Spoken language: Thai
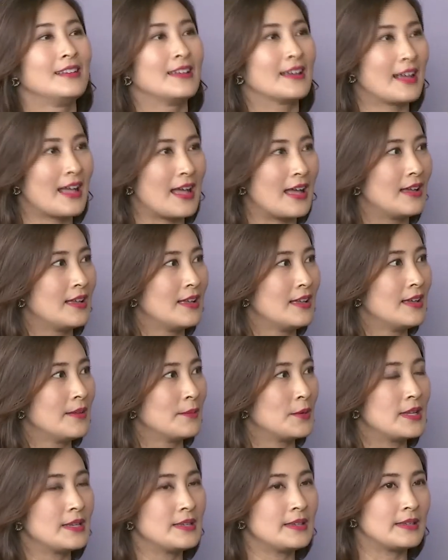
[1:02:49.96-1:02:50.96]
นะคะ
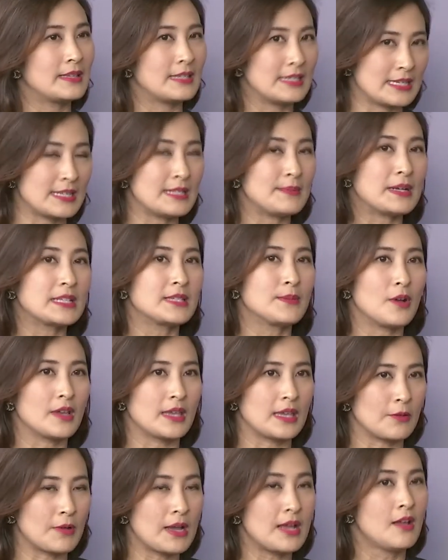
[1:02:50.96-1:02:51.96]
เพราะฉะนั้นดิฉันมักจะบอก
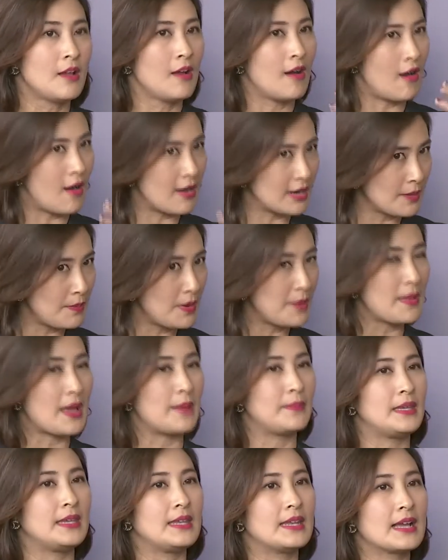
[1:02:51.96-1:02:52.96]
อย่างนี้ว่าอ๋อถ้าเป็นแบ
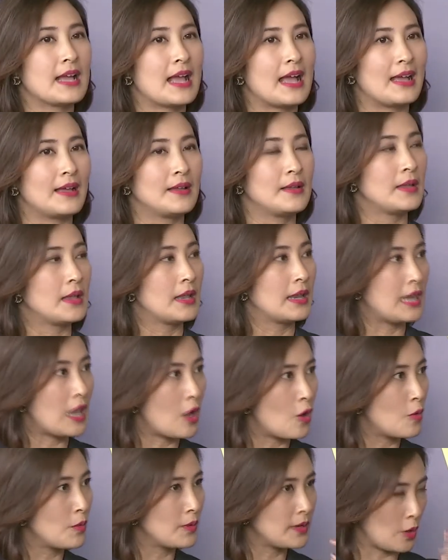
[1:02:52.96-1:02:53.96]
บนี้นะคะ
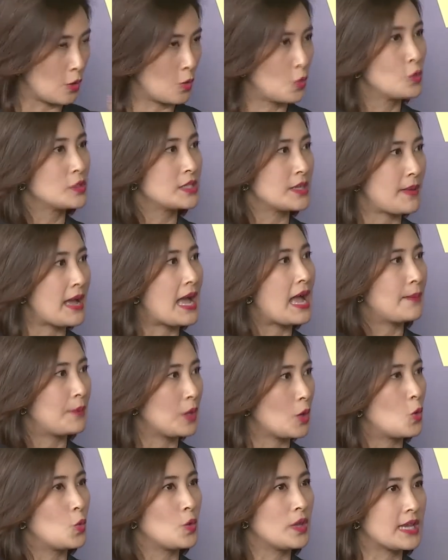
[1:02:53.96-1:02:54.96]
เราเดี๋ยวครูจะพา
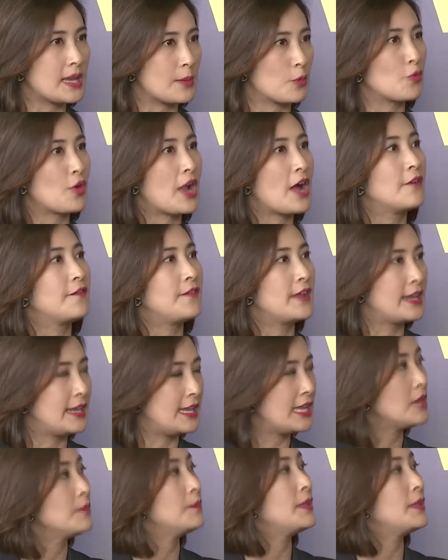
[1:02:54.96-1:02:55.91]
ไปคุยกับ crowdfunding